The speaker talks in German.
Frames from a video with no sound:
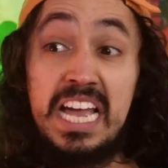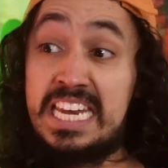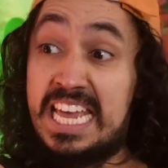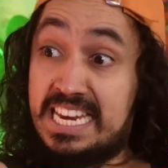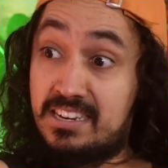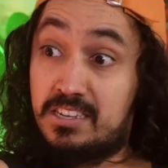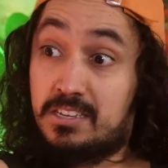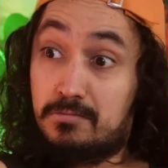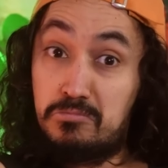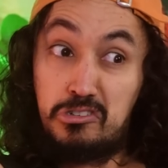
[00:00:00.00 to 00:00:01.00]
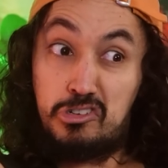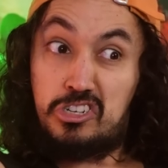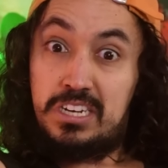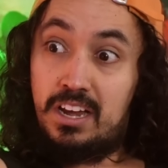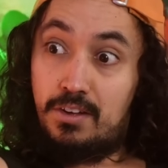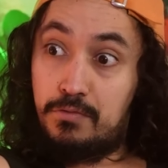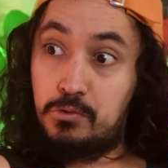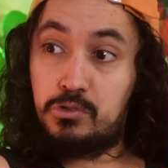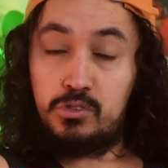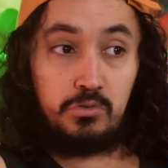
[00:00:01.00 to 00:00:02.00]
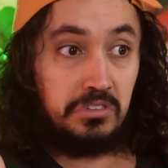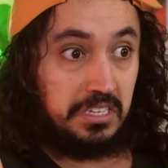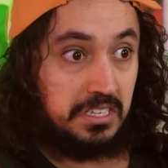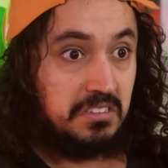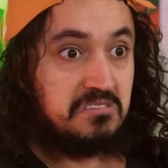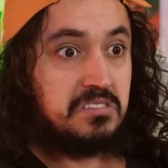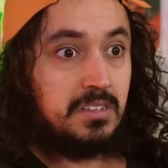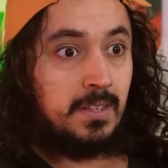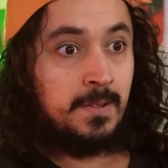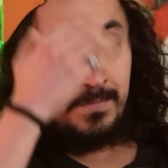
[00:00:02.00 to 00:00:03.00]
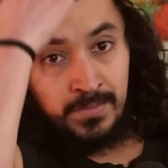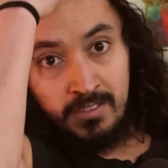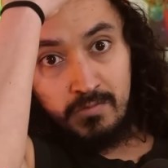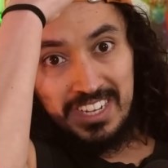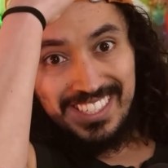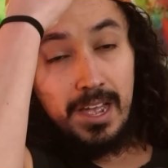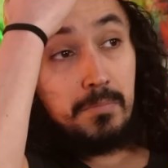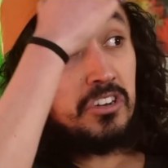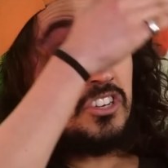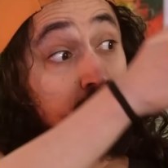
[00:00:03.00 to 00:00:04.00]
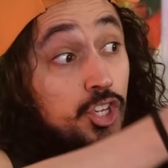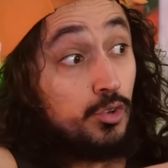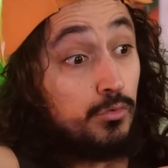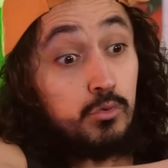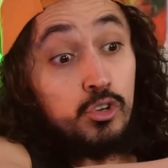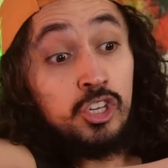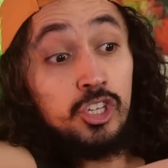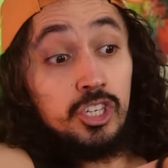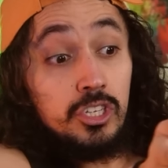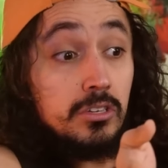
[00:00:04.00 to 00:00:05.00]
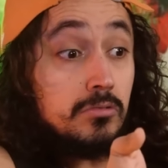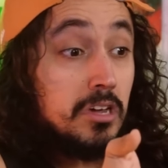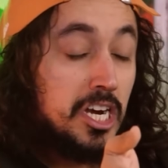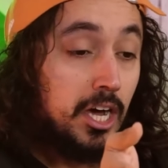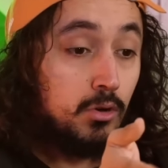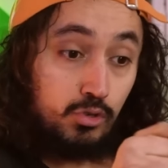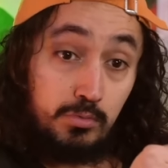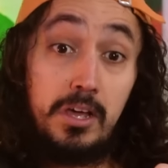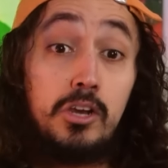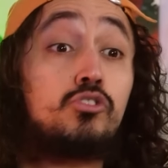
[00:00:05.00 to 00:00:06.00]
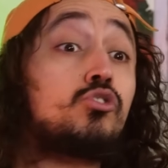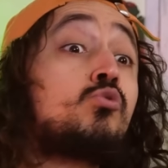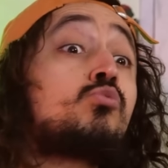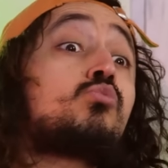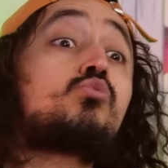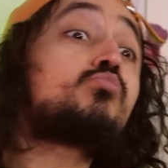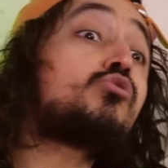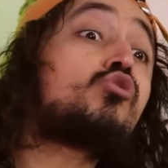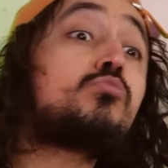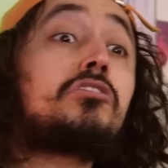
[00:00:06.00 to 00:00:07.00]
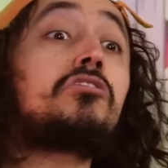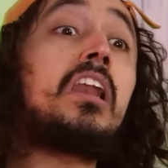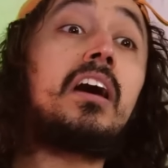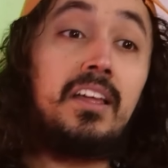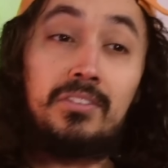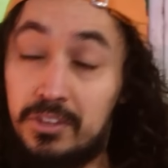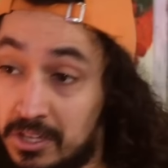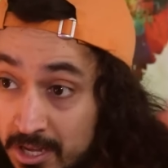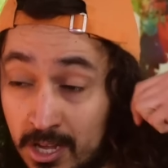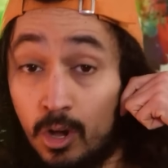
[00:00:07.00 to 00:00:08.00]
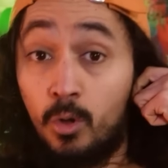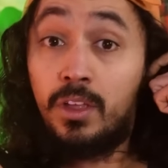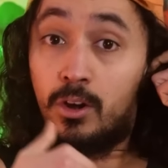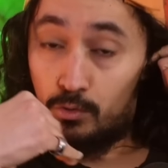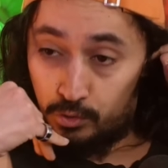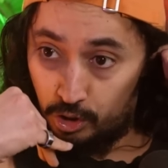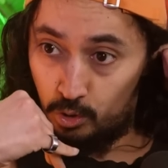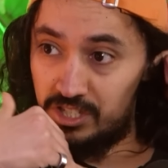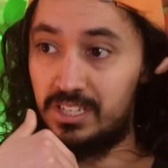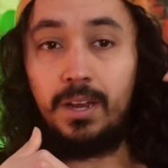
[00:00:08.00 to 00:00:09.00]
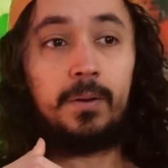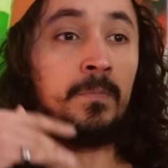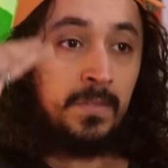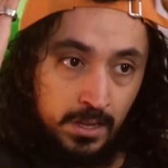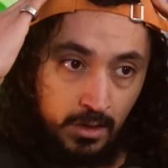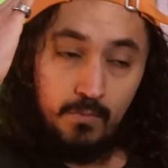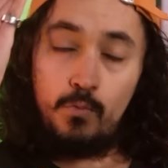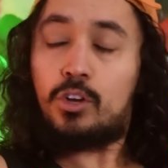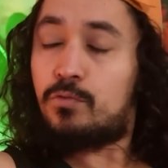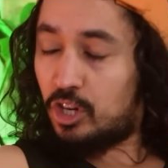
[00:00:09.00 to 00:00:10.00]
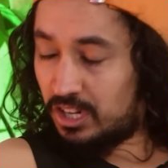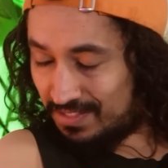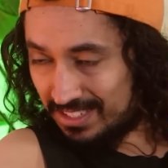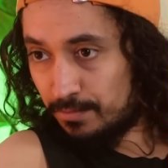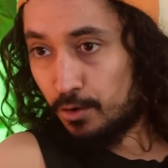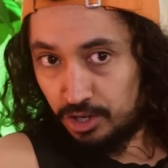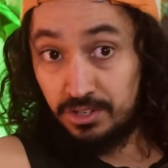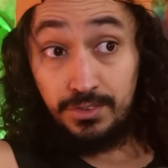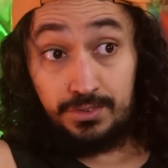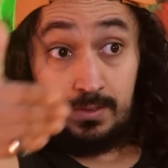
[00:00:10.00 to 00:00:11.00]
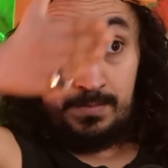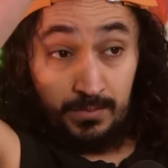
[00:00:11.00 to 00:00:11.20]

ein Handy, was schneller funktioniert, was aber nicht von hier in meiner Auswahl ist? Guckst du so ein bisschen über den Tellerrand. Dann rufst du die Russen an. Wortwörtlich war es ja folgendes.